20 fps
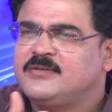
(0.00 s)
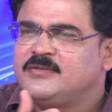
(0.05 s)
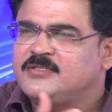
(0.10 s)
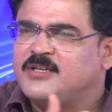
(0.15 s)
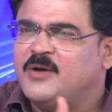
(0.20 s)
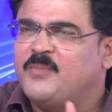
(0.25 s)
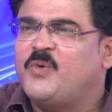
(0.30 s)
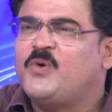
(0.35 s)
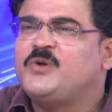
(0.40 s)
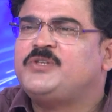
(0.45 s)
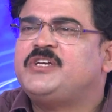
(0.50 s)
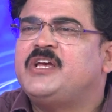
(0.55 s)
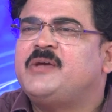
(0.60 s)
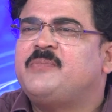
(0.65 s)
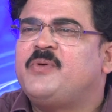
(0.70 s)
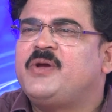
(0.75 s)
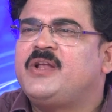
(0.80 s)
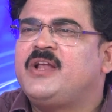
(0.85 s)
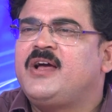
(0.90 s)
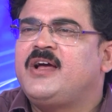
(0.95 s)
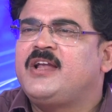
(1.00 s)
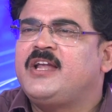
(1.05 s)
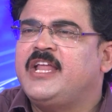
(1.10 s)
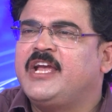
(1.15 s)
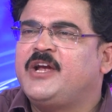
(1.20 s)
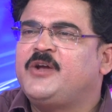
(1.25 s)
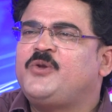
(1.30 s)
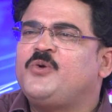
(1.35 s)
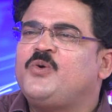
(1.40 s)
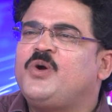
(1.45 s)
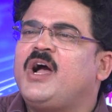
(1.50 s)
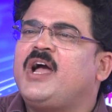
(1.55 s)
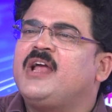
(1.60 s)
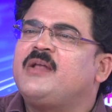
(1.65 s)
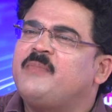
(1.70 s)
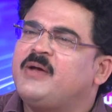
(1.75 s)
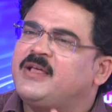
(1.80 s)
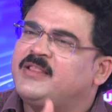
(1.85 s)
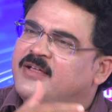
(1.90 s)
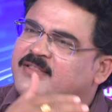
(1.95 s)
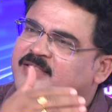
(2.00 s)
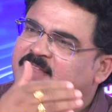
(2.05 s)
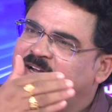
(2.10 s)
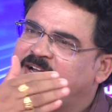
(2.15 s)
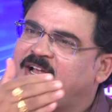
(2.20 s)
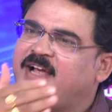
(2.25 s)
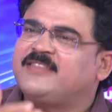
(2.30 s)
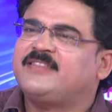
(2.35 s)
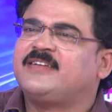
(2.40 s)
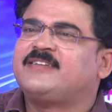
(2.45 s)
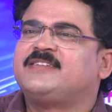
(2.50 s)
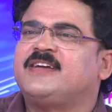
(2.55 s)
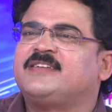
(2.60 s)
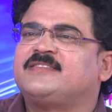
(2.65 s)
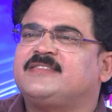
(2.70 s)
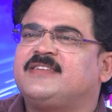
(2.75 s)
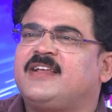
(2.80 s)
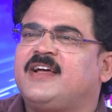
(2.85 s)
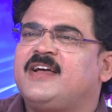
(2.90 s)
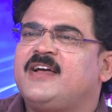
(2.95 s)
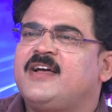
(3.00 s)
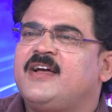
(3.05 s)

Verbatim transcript: సపోర్ట్ చేయకపోయినా నెగిటివ్గా ఆయన మీద దండయాత్ర చేస్తున్నా